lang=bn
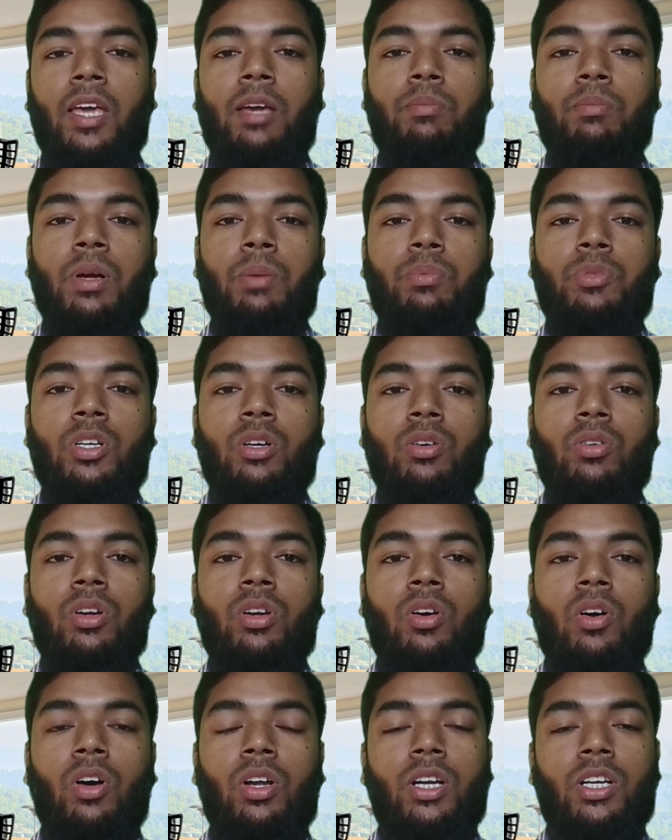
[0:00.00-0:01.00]
এই ব্যবসা
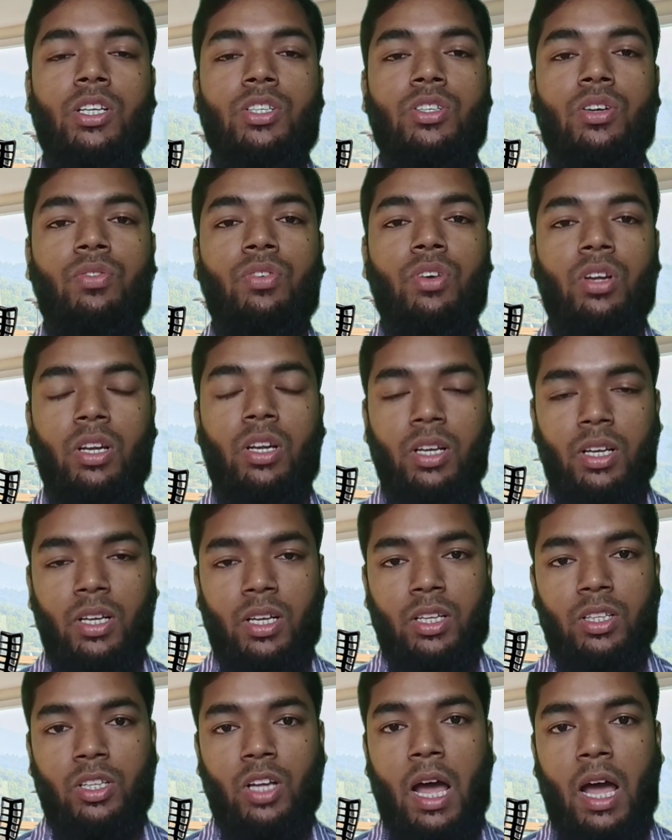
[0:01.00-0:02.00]
করে অনেক সফল
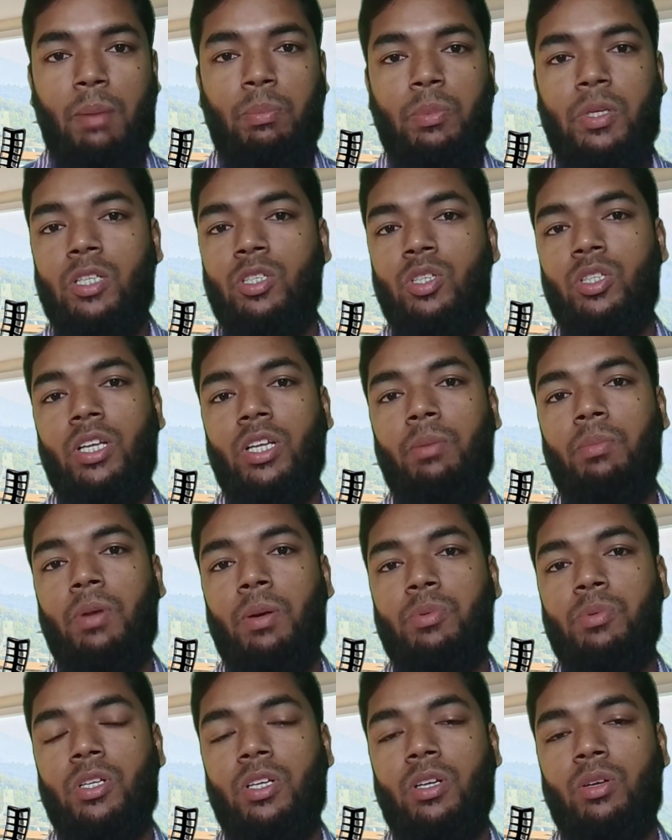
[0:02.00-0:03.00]
তো আপনি যদি এই
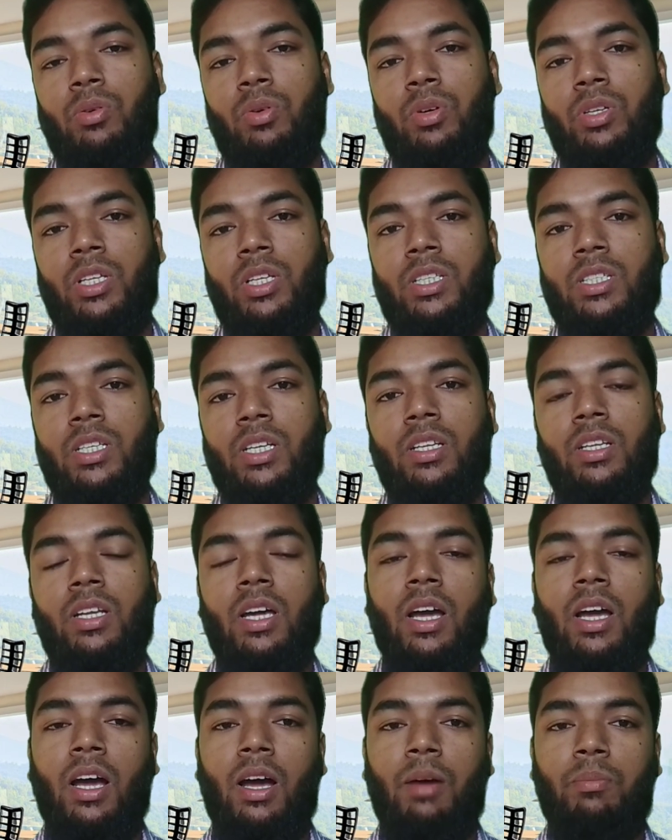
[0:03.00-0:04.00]
ব্যবসাটা করতে চান
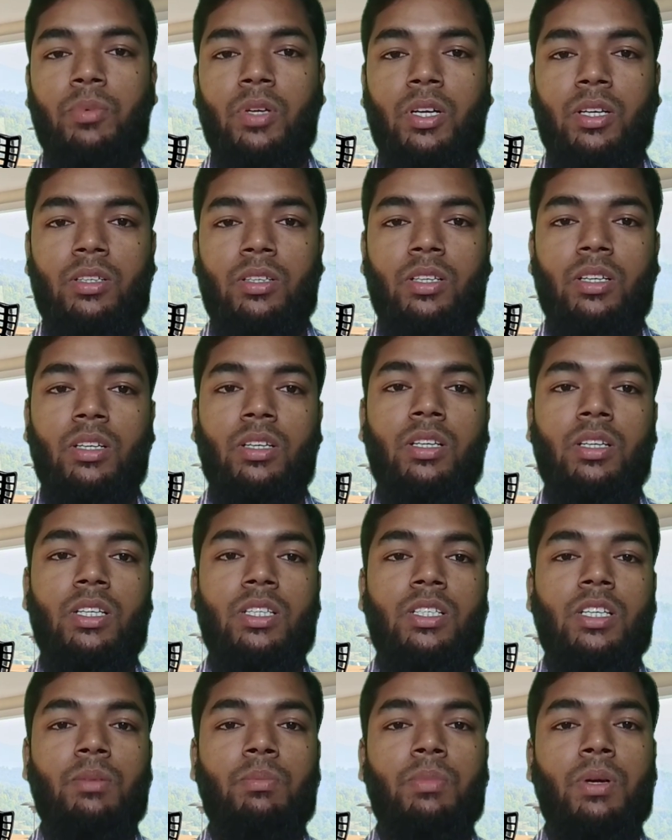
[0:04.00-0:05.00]
আপনার
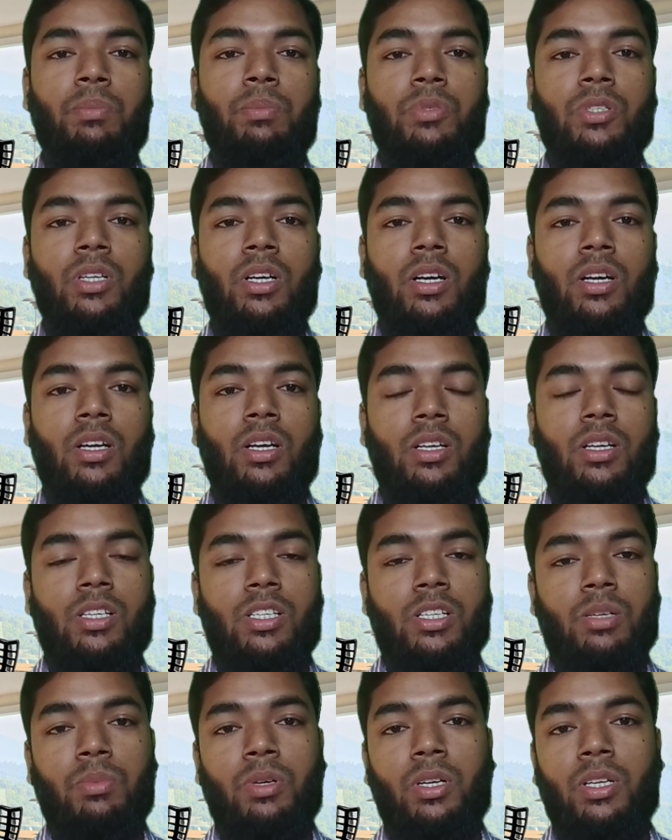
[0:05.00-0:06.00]
নিজের ব্যবসা
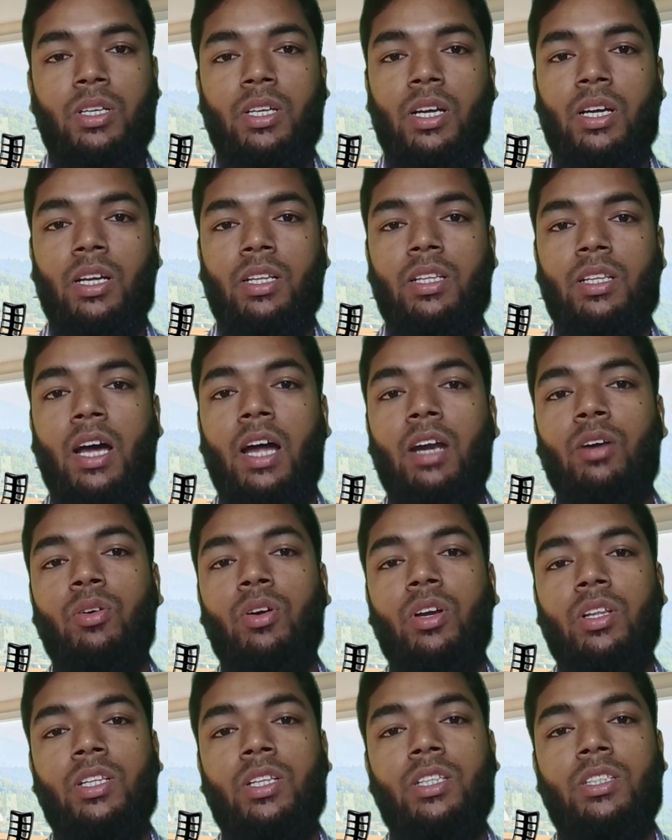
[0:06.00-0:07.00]
হিসেবে এটাকে দাঁড়
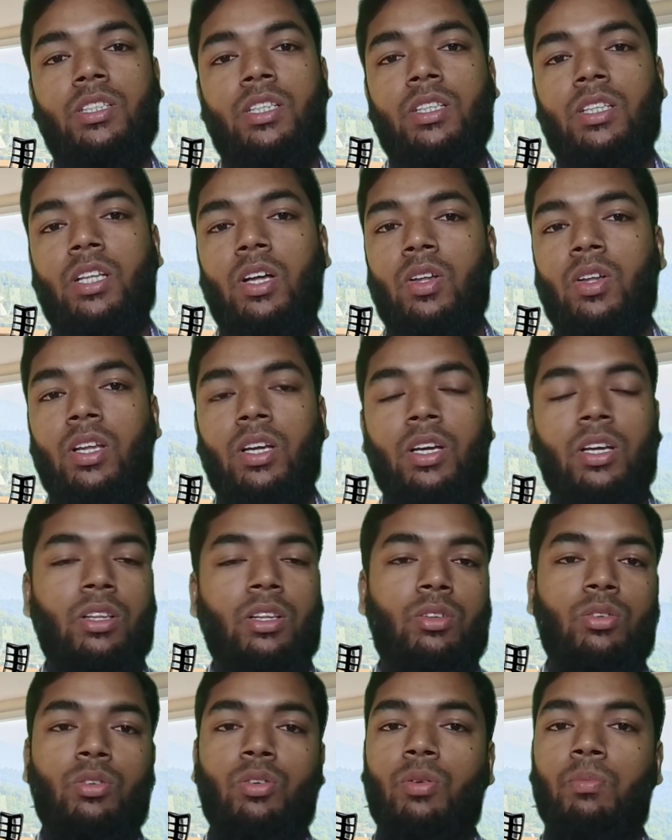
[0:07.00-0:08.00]
করাতে চান তাহলে
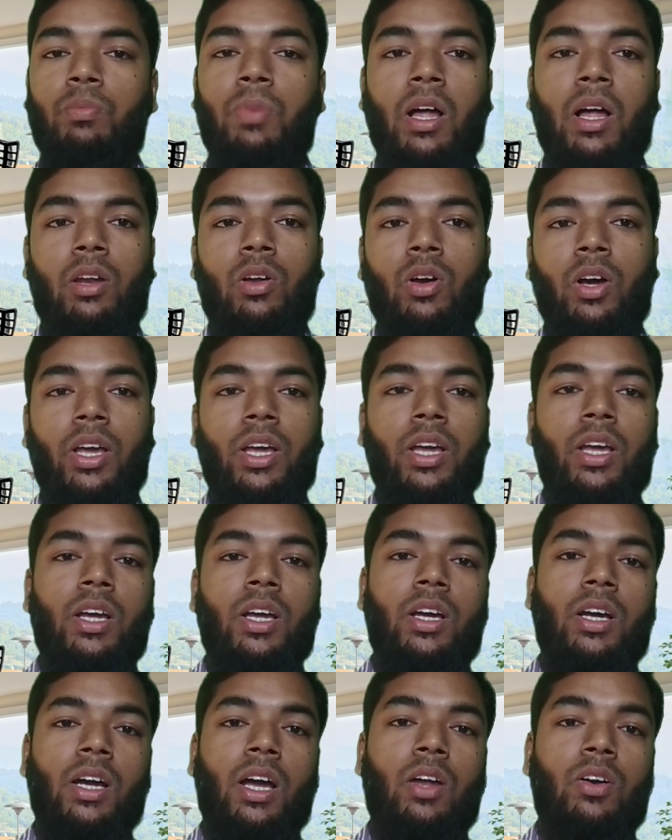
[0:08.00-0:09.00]
কিন্তু খুব ভালো হয়
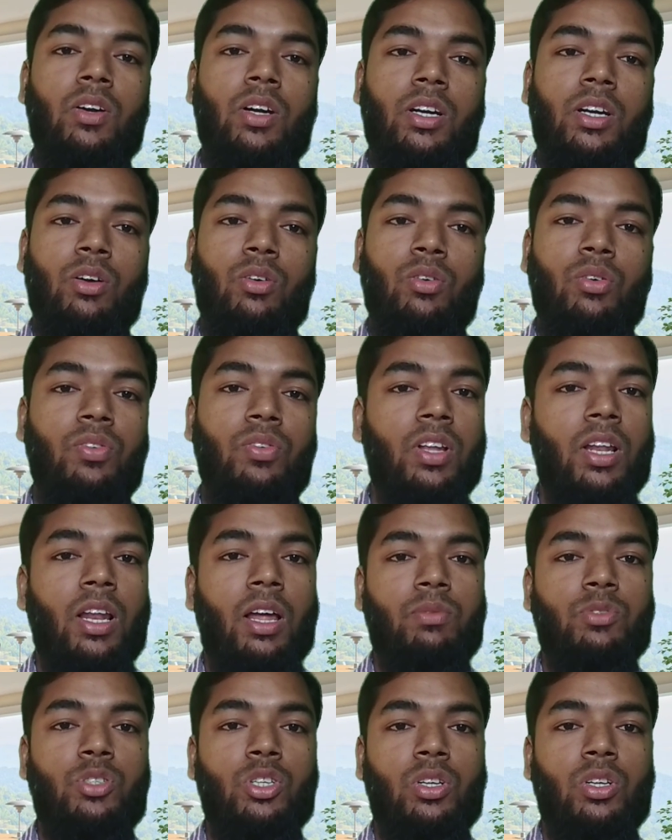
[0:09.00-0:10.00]
কারণ এটা খুবই
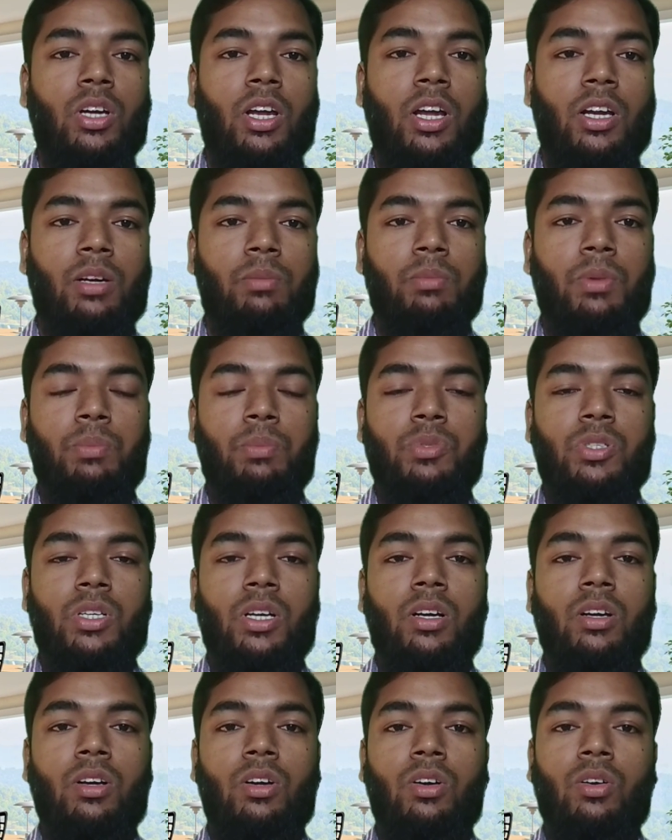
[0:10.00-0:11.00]
লাভজনক একটা
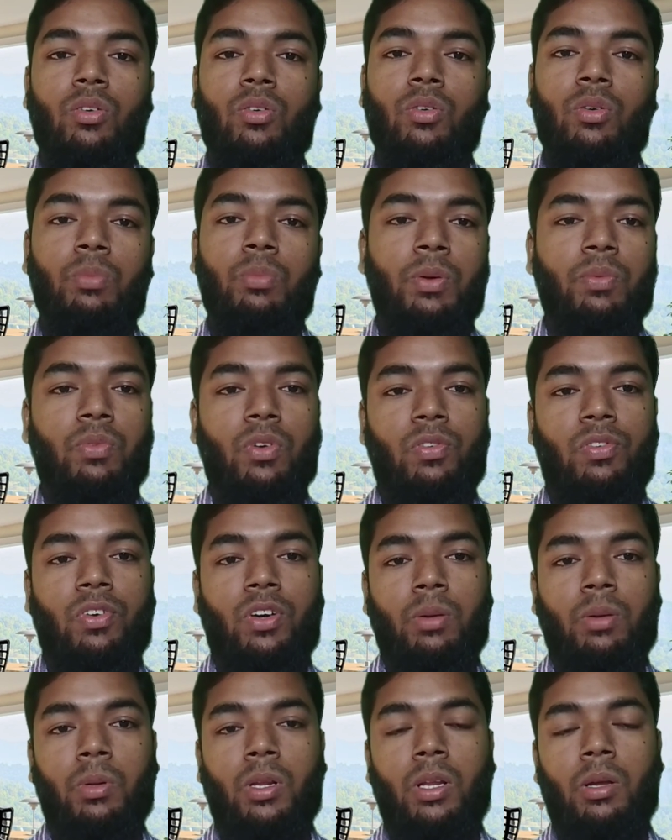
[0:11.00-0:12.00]
ব্যবসা খুবই
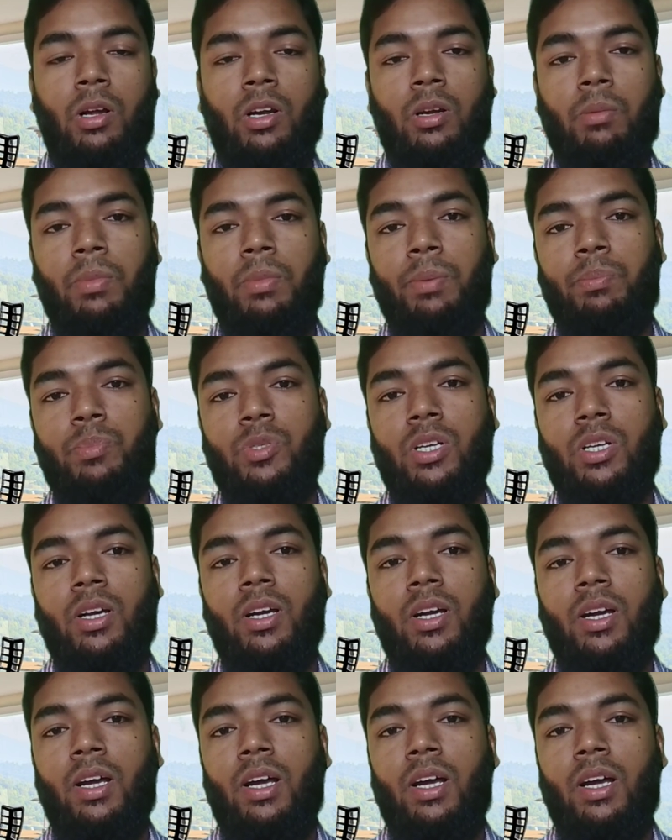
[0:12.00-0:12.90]
প্রফিটেবল একটা ব্যবসা